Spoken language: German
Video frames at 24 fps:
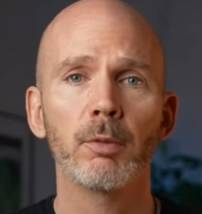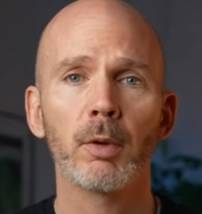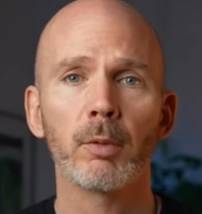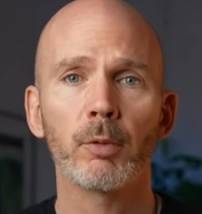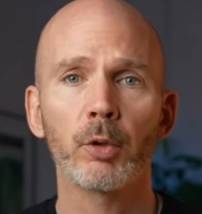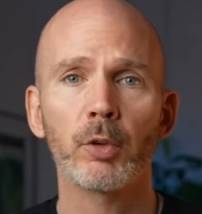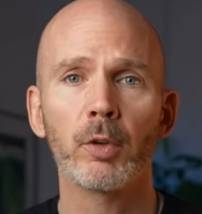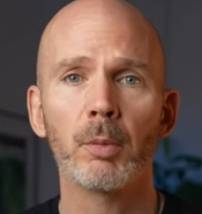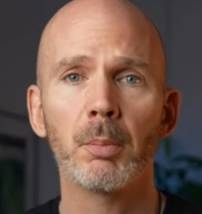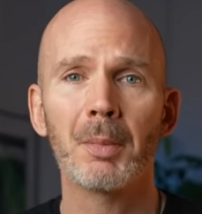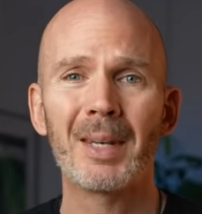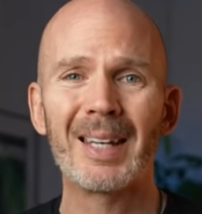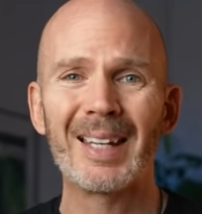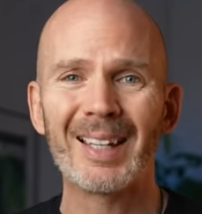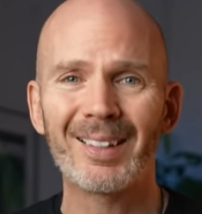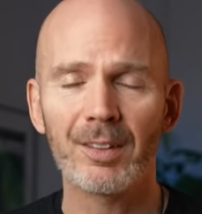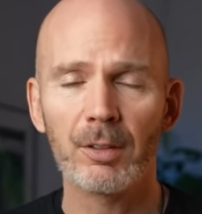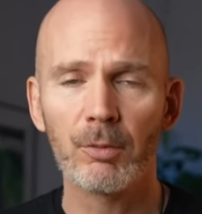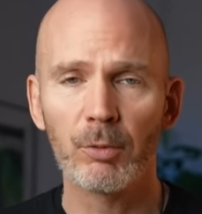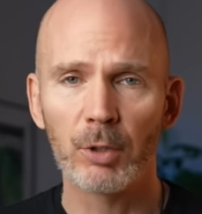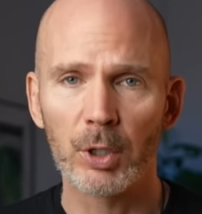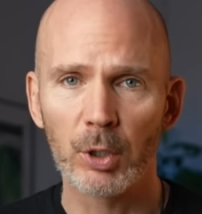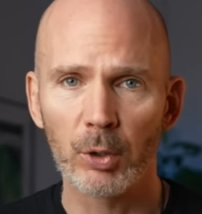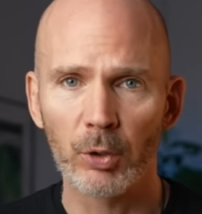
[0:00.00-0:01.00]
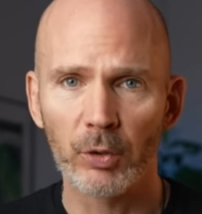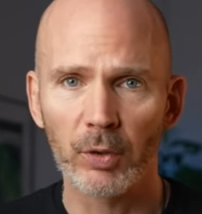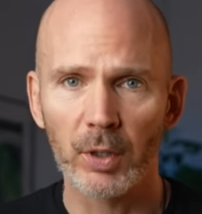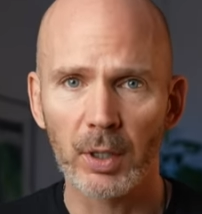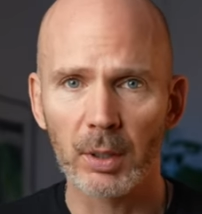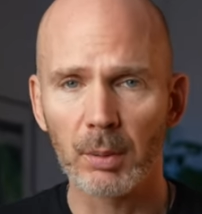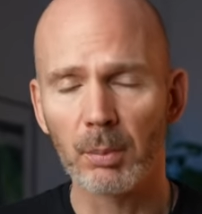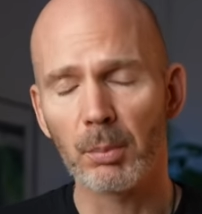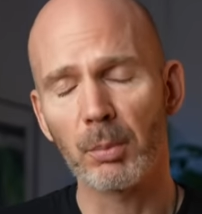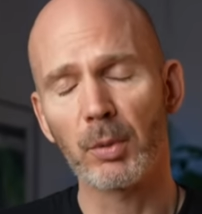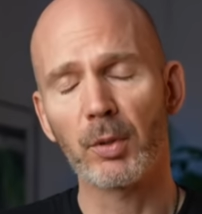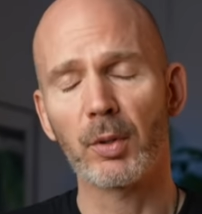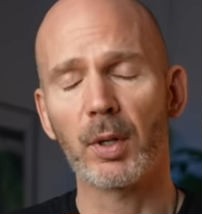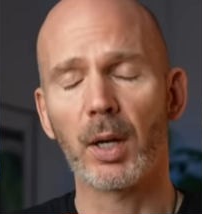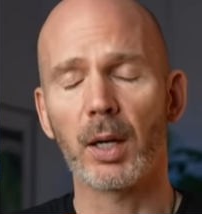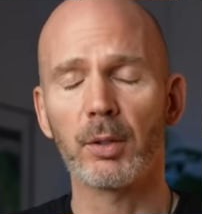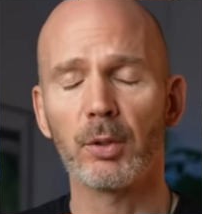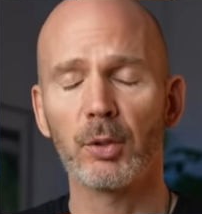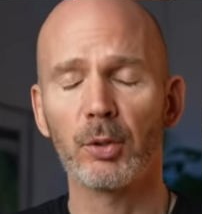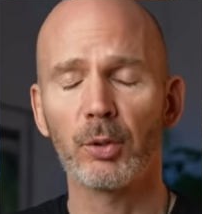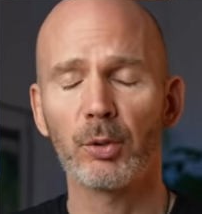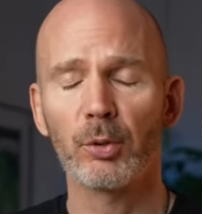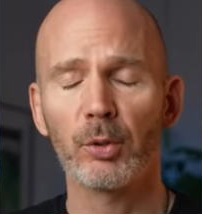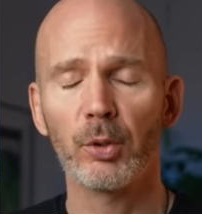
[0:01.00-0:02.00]
wenn wir uns im nächsten Video sehen. Bis dahin,
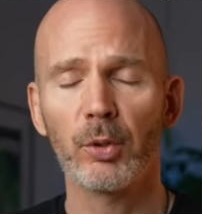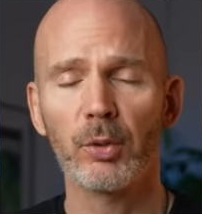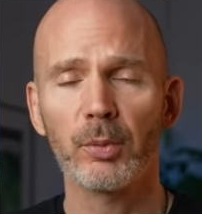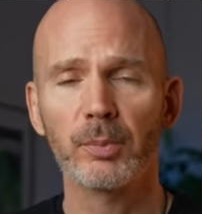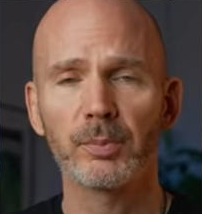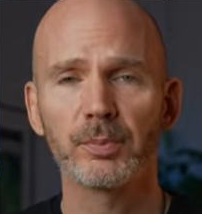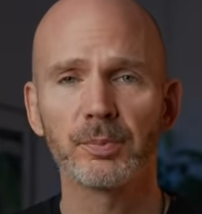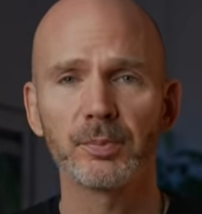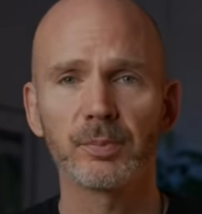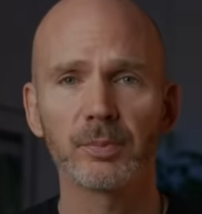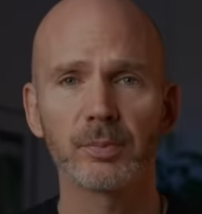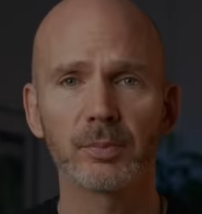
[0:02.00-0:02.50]
tschüss.